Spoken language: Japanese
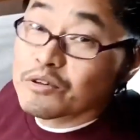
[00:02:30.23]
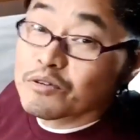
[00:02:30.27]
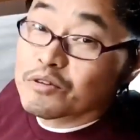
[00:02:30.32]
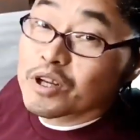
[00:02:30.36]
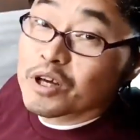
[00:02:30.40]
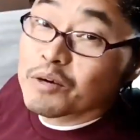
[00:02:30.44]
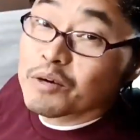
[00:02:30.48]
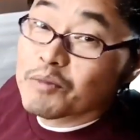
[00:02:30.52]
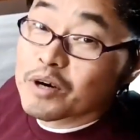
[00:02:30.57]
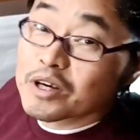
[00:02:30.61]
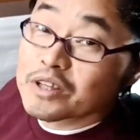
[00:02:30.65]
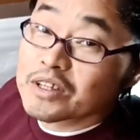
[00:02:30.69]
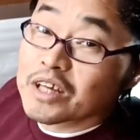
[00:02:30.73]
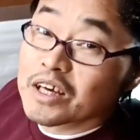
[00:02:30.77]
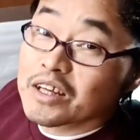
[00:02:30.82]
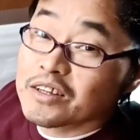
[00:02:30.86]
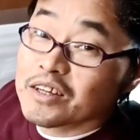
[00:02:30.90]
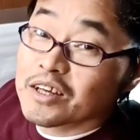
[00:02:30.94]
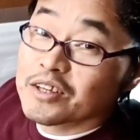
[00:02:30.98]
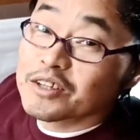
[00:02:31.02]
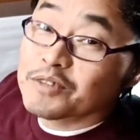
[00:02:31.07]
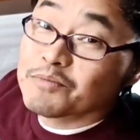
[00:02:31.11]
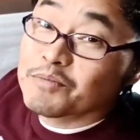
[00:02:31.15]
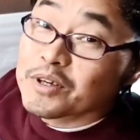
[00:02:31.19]
後ね、まあ、
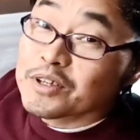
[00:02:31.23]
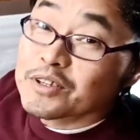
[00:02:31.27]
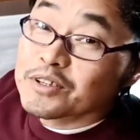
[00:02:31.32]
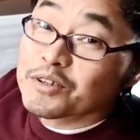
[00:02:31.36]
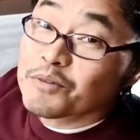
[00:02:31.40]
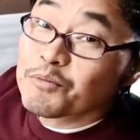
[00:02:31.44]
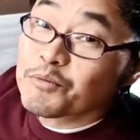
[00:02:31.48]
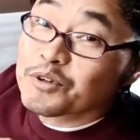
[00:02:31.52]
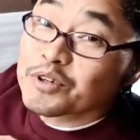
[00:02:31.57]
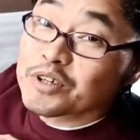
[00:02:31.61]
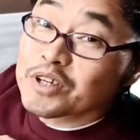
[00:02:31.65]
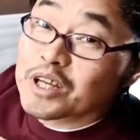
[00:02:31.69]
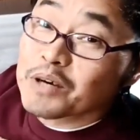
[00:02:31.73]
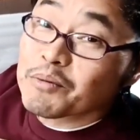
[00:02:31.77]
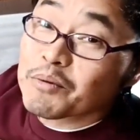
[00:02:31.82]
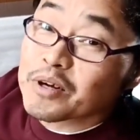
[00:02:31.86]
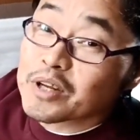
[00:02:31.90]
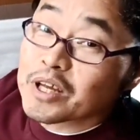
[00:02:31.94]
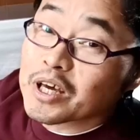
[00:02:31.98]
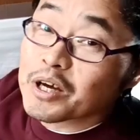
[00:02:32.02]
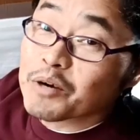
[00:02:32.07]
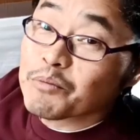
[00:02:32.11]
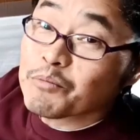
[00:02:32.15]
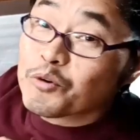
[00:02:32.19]
電熱ベストも着れ
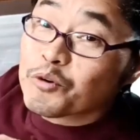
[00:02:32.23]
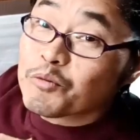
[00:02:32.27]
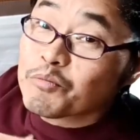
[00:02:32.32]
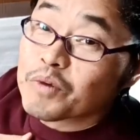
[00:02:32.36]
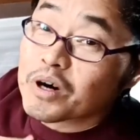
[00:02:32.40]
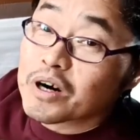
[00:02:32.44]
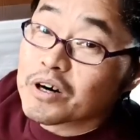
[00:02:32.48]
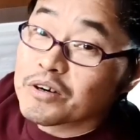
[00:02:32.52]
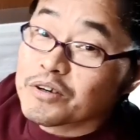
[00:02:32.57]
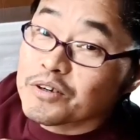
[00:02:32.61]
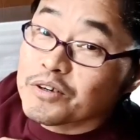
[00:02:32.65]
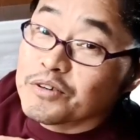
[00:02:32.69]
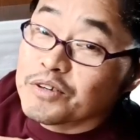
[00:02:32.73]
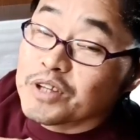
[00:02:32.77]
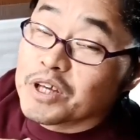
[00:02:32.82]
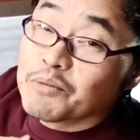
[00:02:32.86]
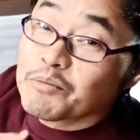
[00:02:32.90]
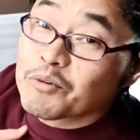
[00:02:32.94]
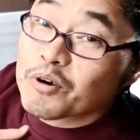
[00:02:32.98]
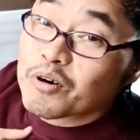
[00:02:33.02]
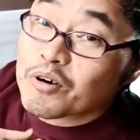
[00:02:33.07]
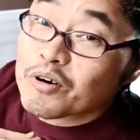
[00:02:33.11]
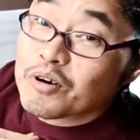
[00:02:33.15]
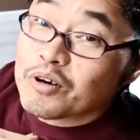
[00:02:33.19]
ばね、もう真冬
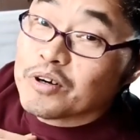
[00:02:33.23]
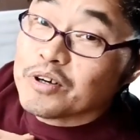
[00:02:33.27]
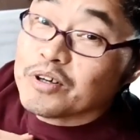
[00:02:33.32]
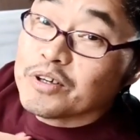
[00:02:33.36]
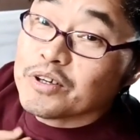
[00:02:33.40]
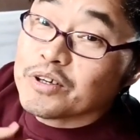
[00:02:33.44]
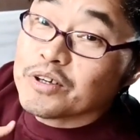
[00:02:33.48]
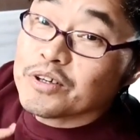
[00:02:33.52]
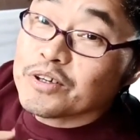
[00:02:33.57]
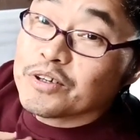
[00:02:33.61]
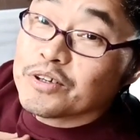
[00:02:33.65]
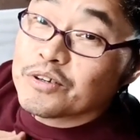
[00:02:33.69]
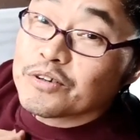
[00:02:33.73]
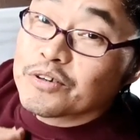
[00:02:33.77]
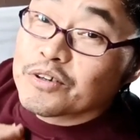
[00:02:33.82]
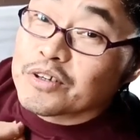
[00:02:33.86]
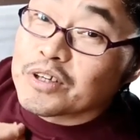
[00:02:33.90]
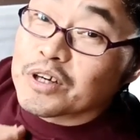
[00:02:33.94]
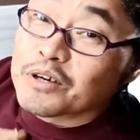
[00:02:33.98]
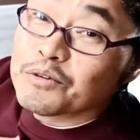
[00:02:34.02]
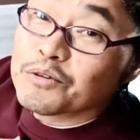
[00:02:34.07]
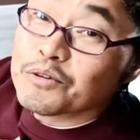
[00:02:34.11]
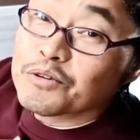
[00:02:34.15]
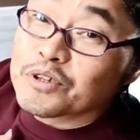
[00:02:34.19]
でも、
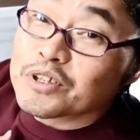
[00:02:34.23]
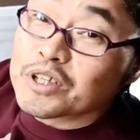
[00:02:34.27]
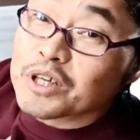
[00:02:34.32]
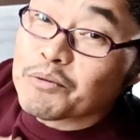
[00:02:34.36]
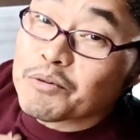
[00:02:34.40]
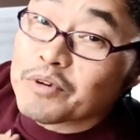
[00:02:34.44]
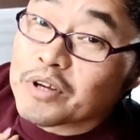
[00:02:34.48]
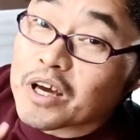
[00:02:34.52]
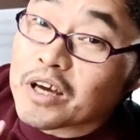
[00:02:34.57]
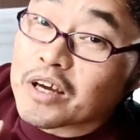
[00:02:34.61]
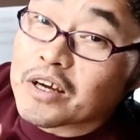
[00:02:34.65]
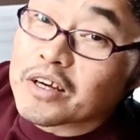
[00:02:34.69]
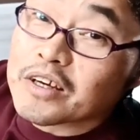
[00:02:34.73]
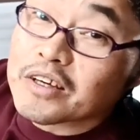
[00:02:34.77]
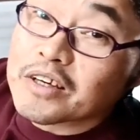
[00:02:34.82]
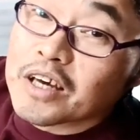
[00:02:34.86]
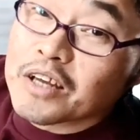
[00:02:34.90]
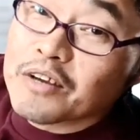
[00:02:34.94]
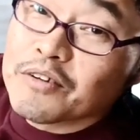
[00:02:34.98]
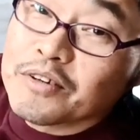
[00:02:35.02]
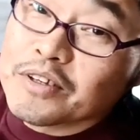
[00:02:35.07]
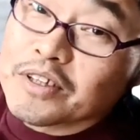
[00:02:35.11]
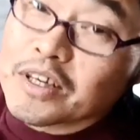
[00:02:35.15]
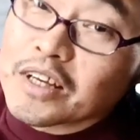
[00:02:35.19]
雪が降る日でもね、い
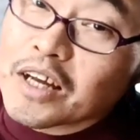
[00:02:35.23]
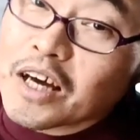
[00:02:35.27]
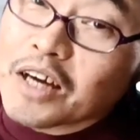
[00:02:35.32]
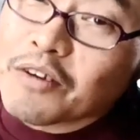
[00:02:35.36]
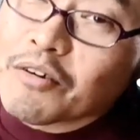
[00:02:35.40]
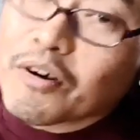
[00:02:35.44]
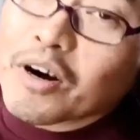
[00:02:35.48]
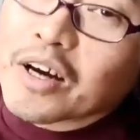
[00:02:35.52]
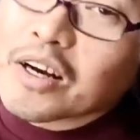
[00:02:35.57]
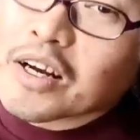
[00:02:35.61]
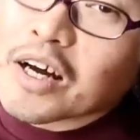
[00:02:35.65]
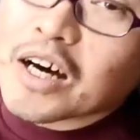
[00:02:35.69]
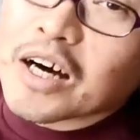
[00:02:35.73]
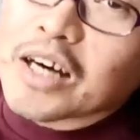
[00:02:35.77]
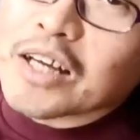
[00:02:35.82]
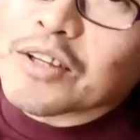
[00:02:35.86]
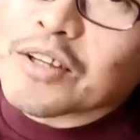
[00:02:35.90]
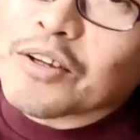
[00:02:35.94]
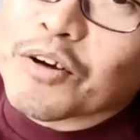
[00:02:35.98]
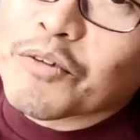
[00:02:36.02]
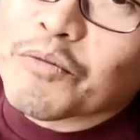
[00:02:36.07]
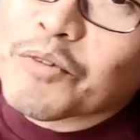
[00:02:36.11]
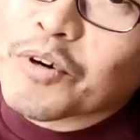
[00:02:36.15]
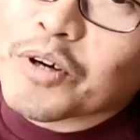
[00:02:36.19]
けるんじゃないのか
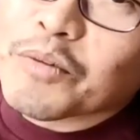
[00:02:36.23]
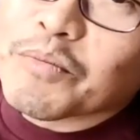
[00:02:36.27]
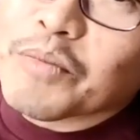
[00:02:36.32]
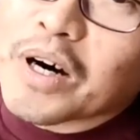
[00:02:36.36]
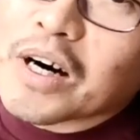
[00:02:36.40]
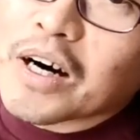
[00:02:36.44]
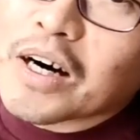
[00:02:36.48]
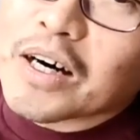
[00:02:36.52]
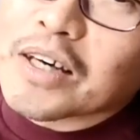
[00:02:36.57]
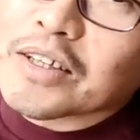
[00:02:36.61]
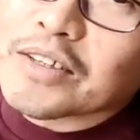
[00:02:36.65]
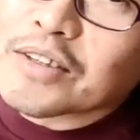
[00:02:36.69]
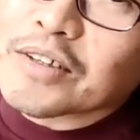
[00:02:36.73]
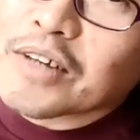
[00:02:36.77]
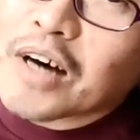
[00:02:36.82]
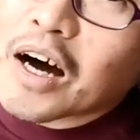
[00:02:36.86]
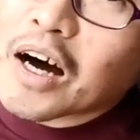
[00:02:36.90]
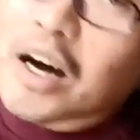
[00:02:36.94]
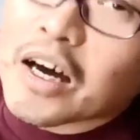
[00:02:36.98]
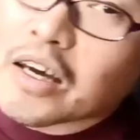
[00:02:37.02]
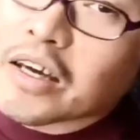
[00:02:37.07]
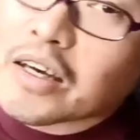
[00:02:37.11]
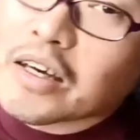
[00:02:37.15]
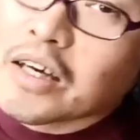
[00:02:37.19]
なと思います。
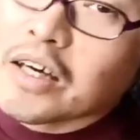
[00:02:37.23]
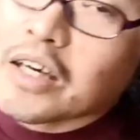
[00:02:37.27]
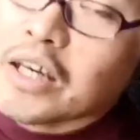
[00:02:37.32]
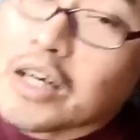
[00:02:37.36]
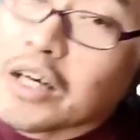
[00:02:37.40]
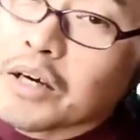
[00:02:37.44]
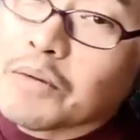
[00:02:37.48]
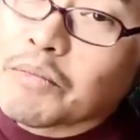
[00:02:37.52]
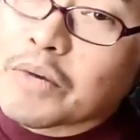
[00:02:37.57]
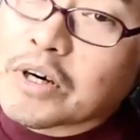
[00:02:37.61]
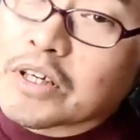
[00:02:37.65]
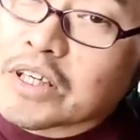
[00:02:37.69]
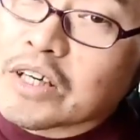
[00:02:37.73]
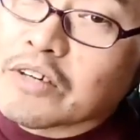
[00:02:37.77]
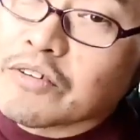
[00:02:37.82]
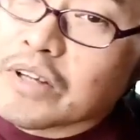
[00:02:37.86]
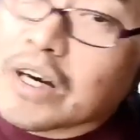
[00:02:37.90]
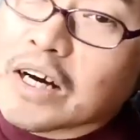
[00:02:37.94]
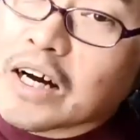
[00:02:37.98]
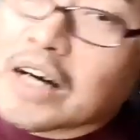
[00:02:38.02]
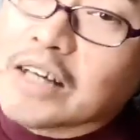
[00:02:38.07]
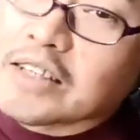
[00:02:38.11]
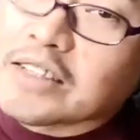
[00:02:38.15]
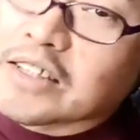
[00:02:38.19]
はい。まあ、そん
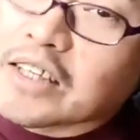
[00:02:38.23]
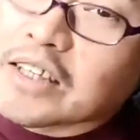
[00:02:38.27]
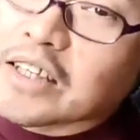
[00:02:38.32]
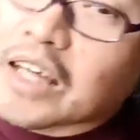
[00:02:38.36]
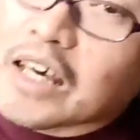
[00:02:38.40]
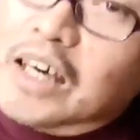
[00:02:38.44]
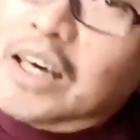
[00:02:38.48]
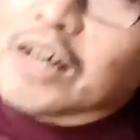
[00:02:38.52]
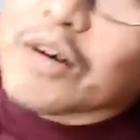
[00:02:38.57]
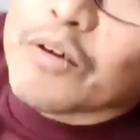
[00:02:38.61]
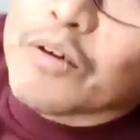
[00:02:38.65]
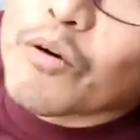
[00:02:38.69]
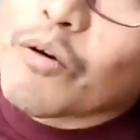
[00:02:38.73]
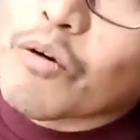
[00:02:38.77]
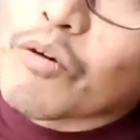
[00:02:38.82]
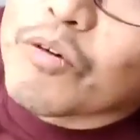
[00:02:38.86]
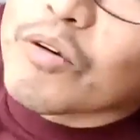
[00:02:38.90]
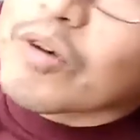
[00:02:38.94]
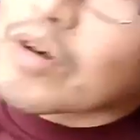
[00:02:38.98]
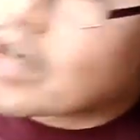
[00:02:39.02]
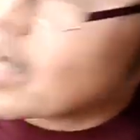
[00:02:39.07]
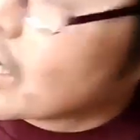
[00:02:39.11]
な感じでね、今